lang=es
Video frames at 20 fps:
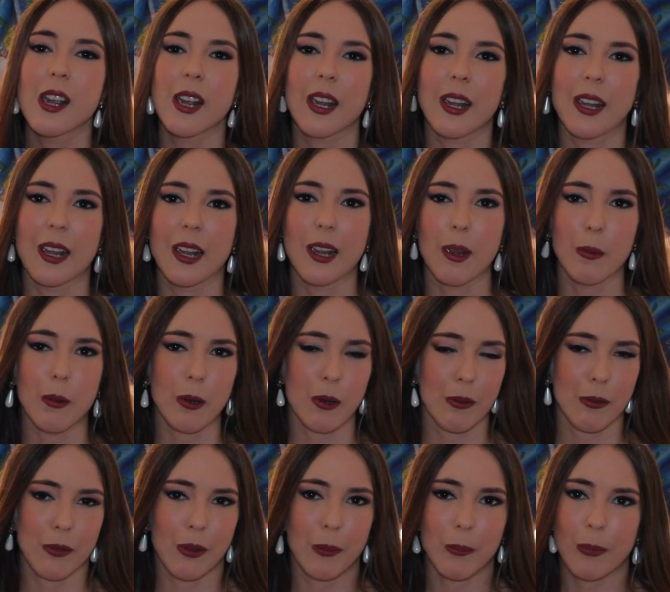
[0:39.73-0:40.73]
eh, bueno,
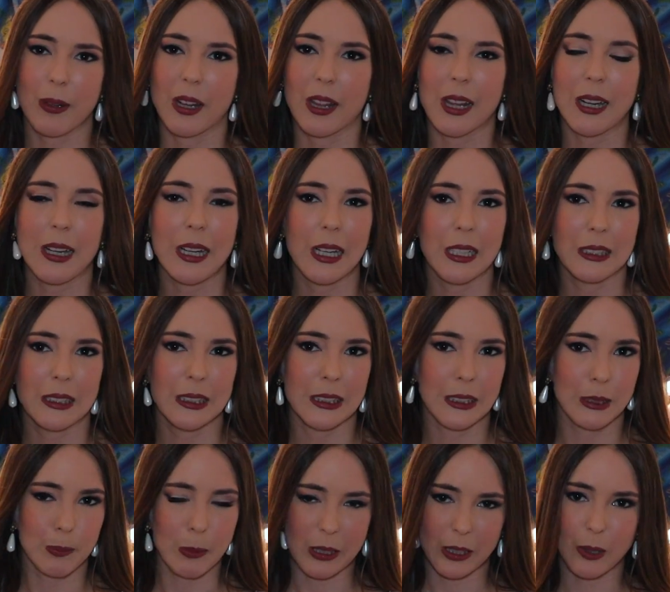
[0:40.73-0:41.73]
en fin, para dar
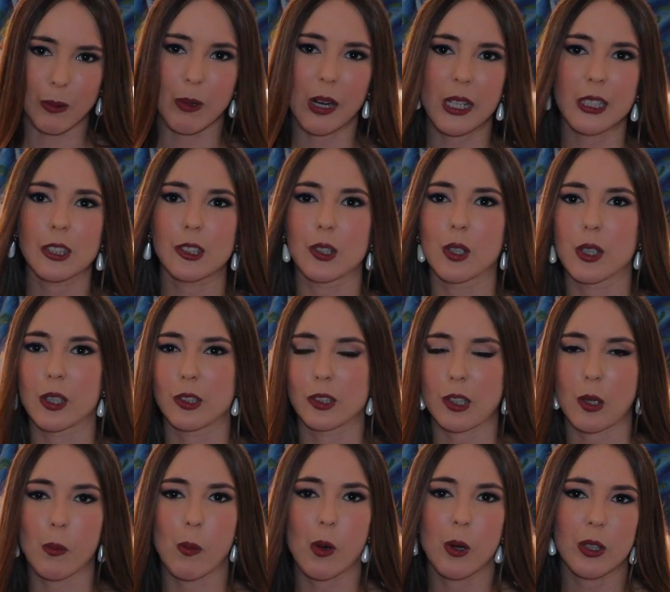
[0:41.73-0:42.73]
clases particulares con niños
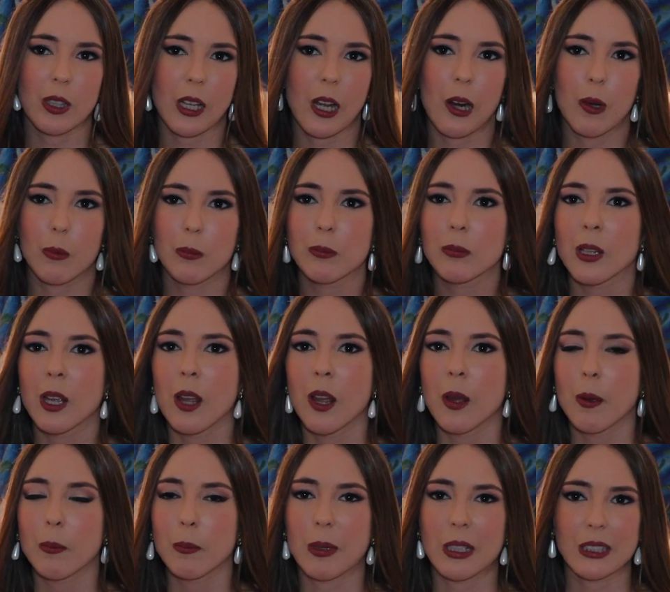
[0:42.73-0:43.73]
que a lo mejor tengan
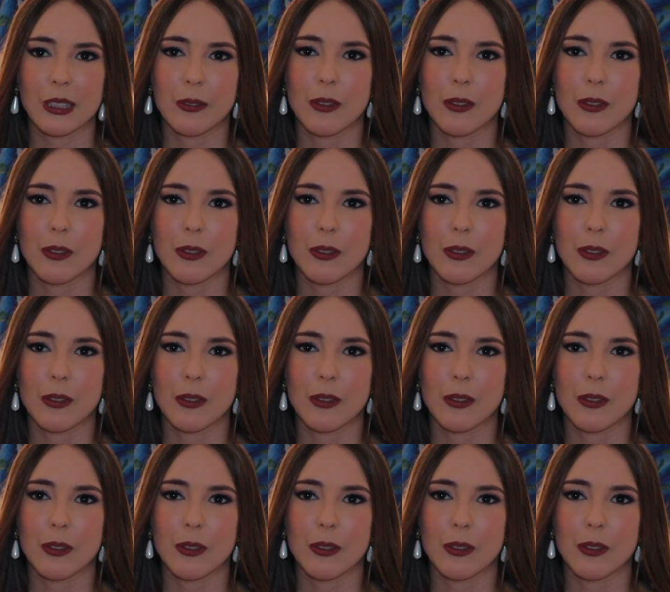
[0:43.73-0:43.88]
más